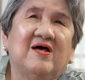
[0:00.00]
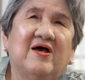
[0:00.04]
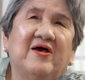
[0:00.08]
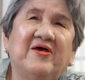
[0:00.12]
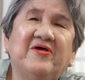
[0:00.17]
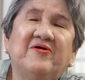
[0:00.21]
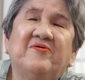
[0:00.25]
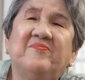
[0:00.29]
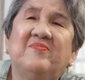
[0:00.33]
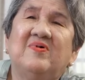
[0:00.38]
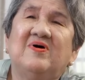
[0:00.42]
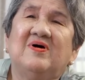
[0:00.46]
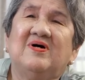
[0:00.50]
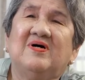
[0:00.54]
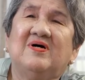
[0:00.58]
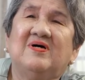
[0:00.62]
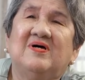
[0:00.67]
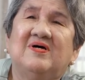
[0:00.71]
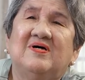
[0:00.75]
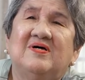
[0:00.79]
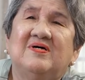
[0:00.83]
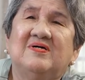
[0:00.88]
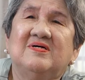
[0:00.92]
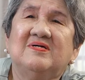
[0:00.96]
Ay, yung mga
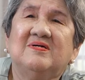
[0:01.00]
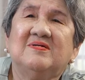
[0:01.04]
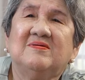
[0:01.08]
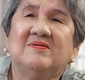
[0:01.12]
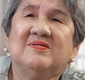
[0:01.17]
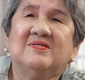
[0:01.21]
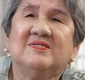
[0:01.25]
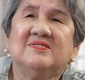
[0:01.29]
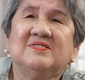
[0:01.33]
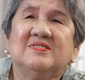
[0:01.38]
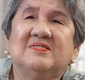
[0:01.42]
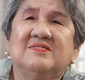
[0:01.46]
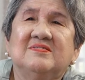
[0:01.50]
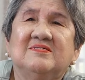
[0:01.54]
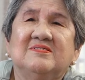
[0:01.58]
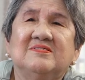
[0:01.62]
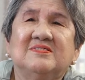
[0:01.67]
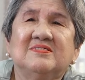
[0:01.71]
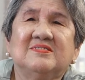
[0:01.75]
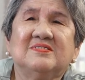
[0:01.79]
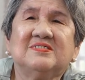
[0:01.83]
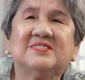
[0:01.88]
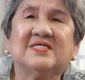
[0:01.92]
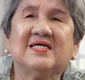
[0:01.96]

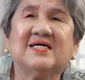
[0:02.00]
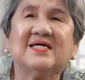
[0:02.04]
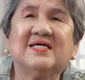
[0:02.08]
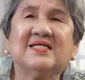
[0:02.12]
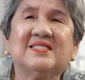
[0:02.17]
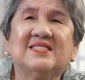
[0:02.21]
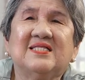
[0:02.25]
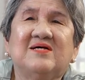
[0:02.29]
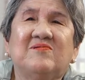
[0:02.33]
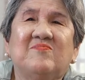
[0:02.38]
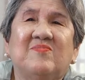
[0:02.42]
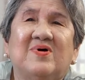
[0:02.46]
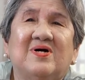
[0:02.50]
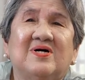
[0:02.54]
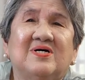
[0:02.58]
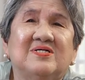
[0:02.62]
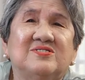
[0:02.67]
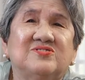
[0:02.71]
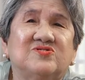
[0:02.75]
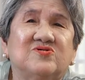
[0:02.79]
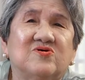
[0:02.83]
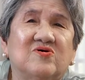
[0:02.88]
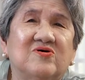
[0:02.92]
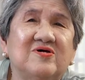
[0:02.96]
sakit ng mga
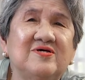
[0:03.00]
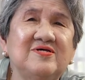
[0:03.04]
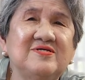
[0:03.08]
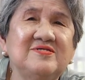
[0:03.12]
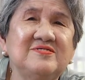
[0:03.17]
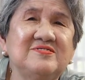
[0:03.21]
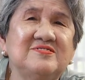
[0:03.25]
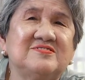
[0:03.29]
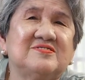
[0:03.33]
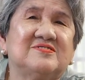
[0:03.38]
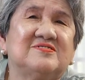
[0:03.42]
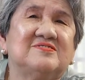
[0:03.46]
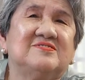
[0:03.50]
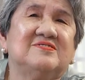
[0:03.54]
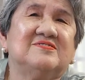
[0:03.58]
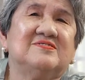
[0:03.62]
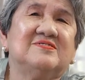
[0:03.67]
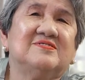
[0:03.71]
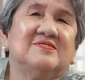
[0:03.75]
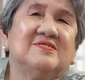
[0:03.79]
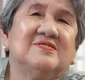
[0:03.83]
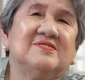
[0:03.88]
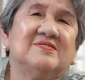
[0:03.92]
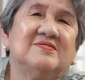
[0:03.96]
joints,
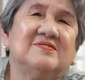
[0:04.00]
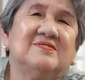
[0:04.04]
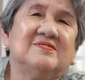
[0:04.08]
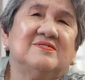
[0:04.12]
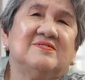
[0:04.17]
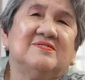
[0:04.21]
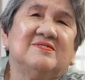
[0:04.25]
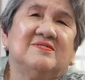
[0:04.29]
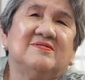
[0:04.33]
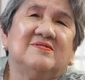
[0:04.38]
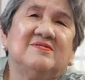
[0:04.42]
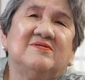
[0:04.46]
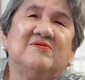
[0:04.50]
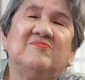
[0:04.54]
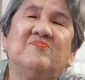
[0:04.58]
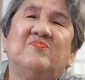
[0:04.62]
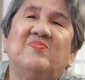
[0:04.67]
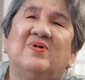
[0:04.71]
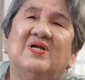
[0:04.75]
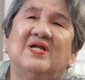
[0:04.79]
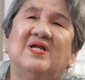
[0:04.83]
yung